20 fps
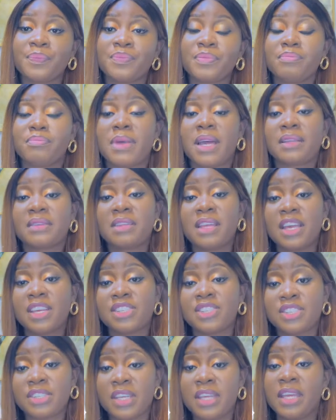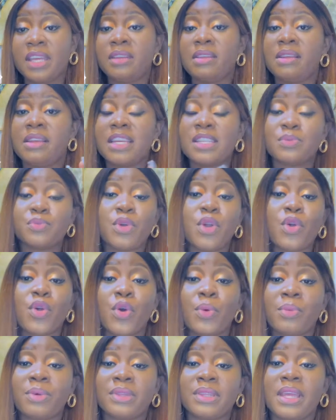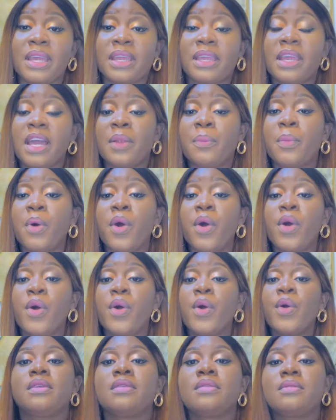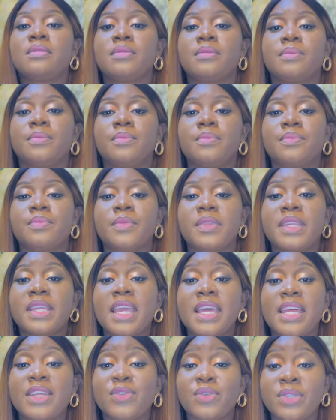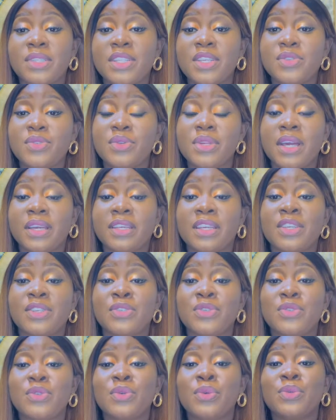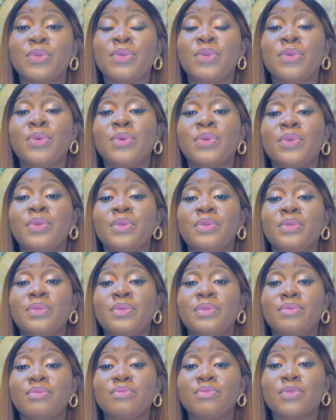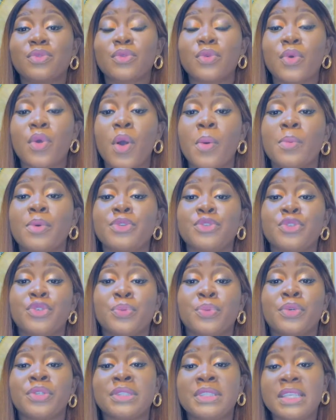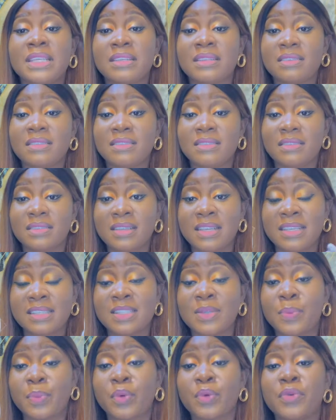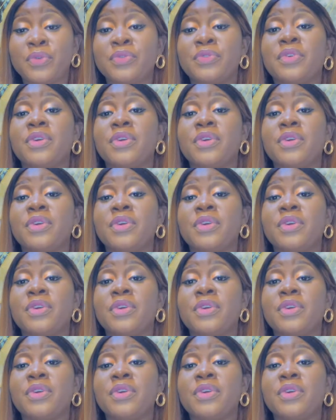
Partage et laisse-moi un commentaire également. Quelle est ton idée sur la question de comment surmonter les épreuves?